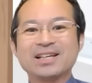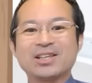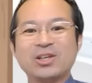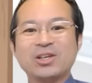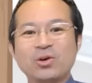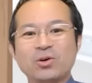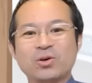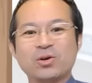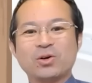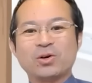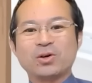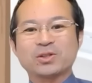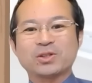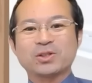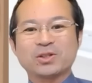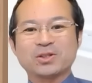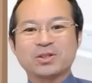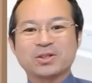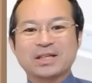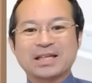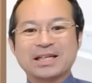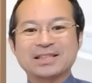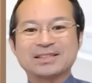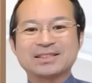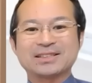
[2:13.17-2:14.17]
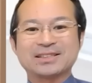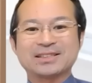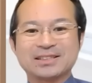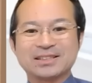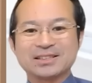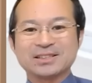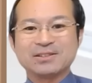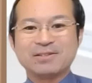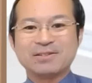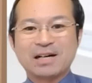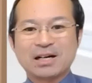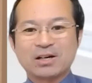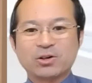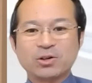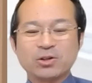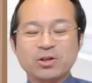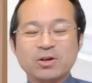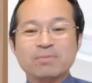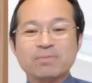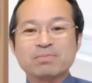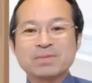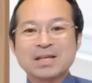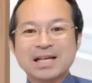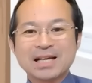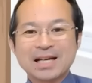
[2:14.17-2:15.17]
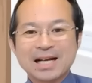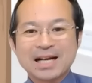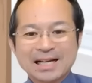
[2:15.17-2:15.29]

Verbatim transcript: 今日お届けするのは、この